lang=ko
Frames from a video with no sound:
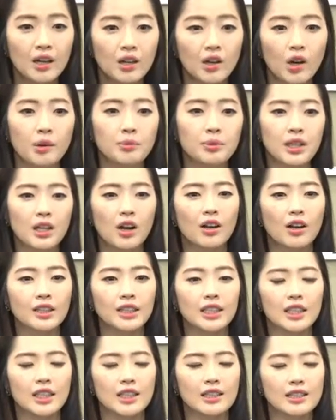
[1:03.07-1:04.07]
여러분
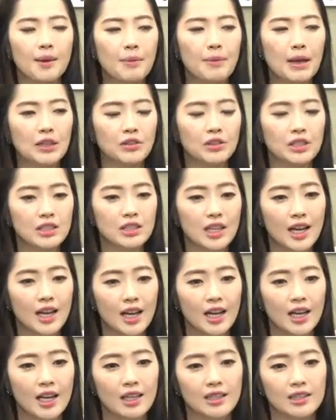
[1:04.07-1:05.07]
이거는 3만원 이상
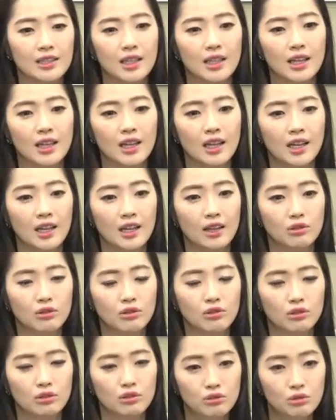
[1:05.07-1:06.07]

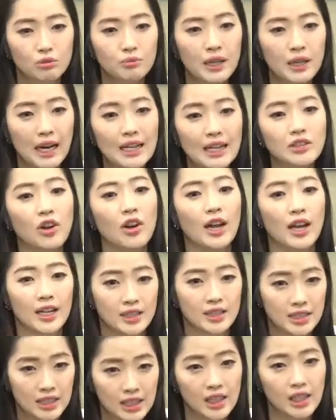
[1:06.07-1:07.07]
이제 구매를
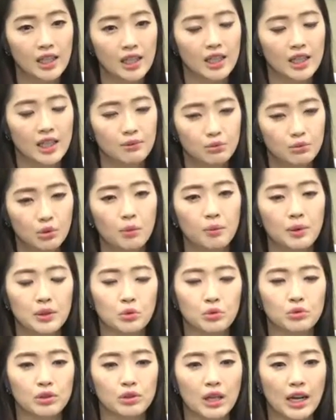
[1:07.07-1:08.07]
하셔야지 무료
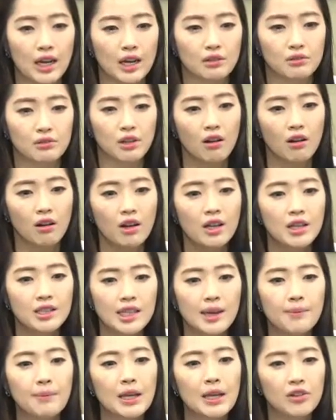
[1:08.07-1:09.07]
배송으로 나가고요.
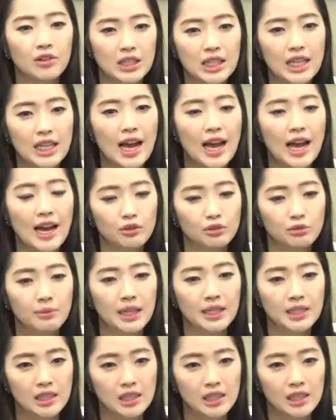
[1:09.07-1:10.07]
3만원 이하
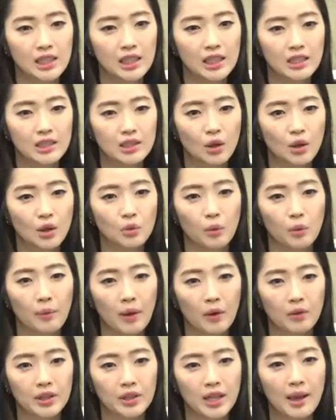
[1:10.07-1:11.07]
구매 시
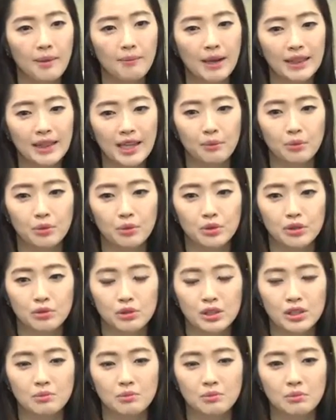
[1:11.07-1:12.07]
2,500원에 만나보실
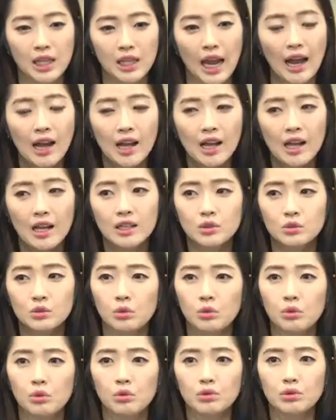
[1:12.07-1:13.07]
수 있습니다.
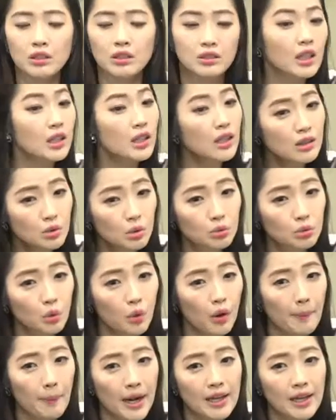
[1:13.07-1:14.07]
저 채팅
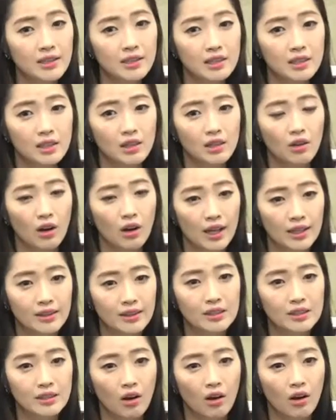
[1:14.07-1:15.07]
속도가 빨라지는 것
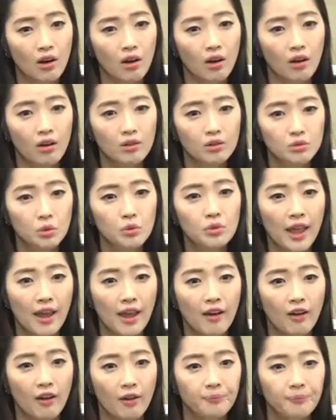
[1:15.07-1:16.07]
같아서
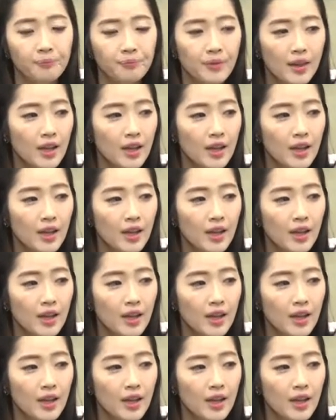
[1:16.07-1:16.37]
좋네요.